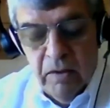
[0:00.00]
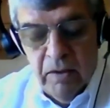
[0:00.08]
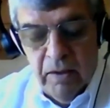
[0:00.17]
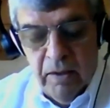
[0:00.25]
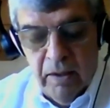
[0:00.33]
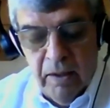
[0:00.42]

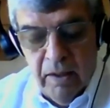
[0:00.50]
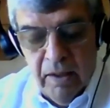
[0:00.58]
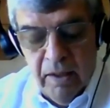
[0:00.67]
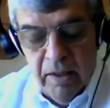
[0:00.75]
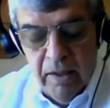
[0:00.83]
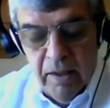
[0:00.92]

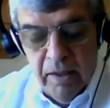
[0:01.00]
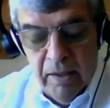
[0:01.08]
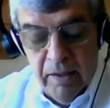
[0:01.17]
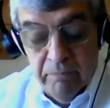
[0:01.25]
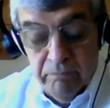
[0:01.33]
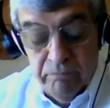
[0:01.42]

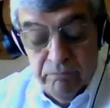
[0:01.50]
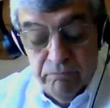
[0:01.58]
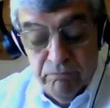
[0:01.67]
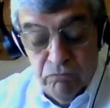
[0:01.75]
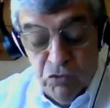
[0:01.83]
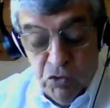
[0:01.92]
Eh,
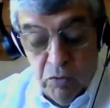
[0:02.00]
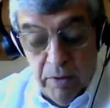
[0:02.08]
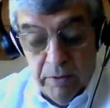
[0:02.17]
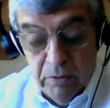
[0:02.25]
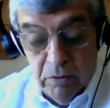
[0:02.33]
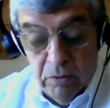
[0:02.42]
yo
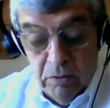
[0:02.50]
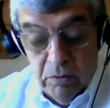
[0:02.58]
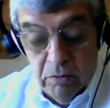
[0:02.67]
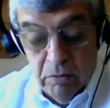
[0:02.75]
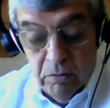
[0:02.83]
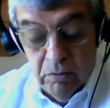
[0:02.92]

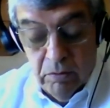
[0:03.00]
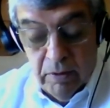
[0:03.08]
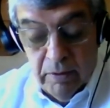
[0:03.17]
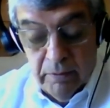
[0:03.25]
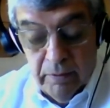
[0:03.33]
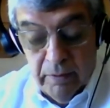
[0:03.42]
cuando
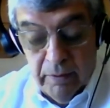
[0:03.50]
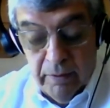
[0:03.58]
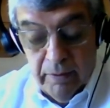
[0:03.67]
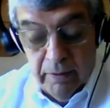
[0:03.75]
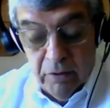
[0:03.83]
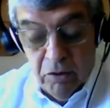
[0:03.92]

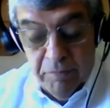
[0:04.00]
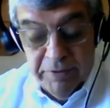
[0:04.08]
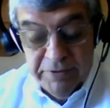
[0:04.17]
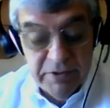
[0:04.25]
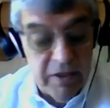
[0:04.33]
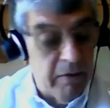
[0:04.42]
eh,
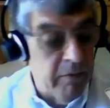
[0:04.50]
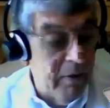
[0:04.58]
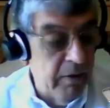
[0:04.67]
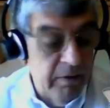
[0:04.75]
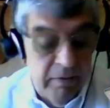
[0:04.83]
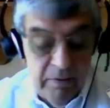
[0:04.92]

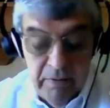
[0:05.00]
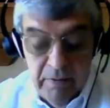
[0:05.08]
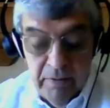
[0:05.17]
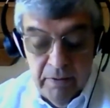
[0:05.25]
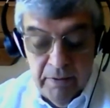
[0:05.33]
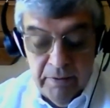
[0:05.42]
comenzaba
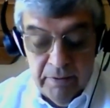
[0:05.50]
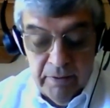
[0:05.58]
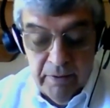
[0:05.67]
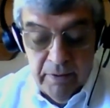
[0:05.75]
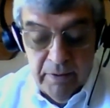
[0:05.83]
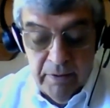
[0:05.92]

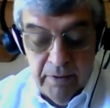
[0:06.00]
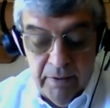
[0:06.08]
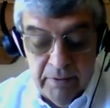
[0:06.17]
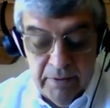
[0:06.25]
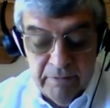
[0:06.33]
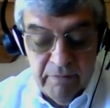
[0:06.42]

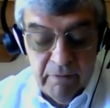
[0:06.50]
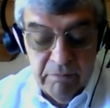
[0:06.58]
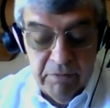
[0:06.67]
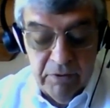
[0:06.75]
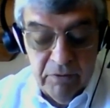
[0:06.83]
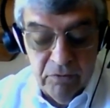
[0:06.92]
este, este
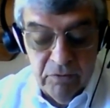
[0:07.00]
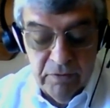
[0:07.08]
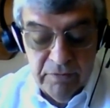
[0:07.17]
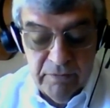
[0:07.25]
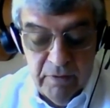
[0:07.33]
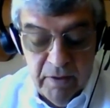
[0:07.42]
segmento
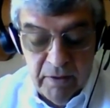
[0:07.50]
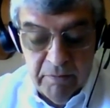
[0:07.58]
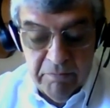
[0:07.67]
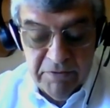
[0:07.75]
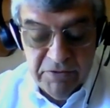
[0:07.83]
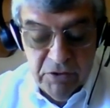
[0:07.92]
decía
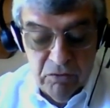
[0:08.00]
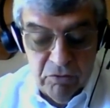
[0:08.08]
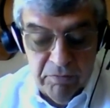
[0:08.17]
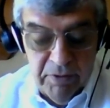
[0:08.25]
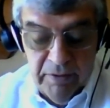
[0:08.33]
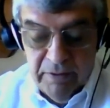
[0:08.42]
que me siento
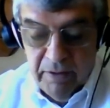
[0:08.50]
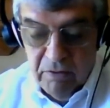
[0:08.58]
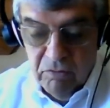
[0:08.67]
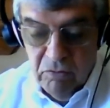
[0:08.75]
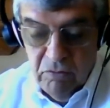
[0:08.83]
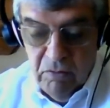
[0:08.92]

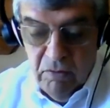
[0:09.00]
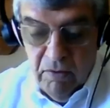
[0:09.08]
habilitado